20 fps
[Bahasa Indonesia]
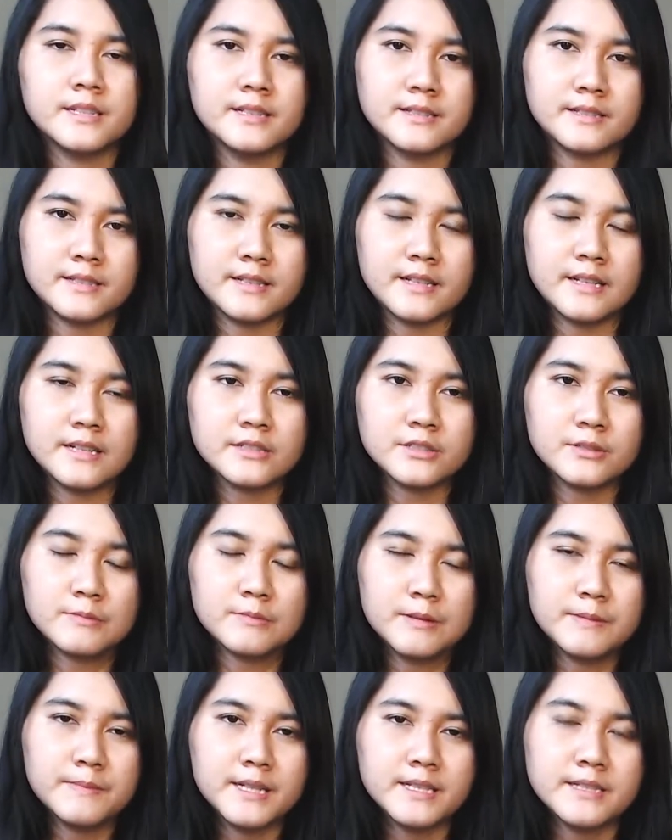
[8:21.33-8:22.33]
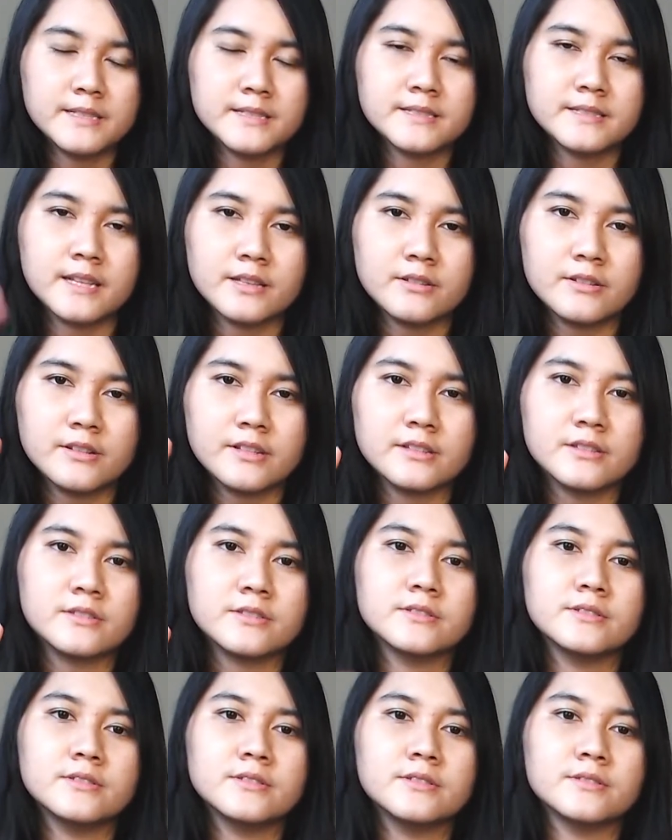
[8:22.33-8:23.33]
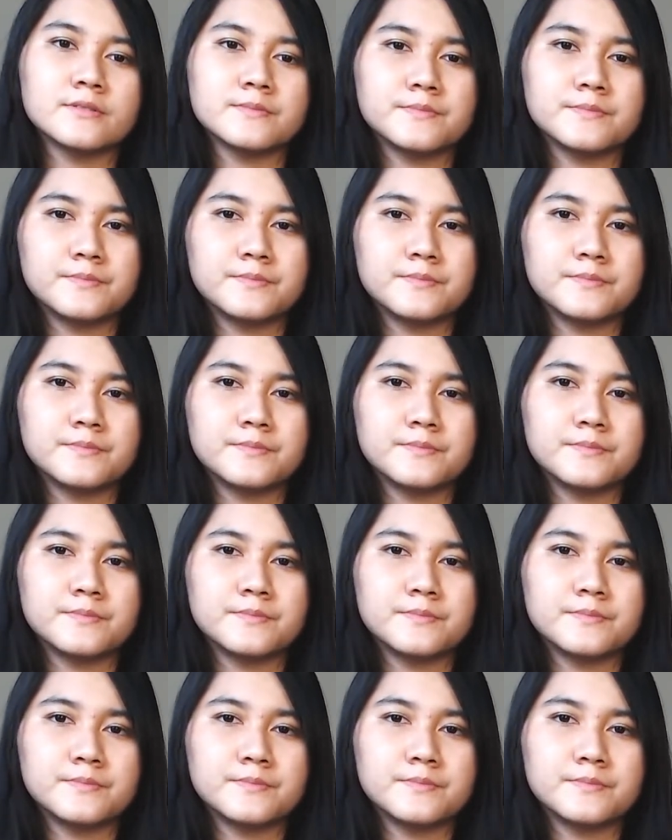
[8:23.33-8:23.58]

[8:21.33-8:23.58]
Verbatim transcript: sekarang coba main satu ketuk dulu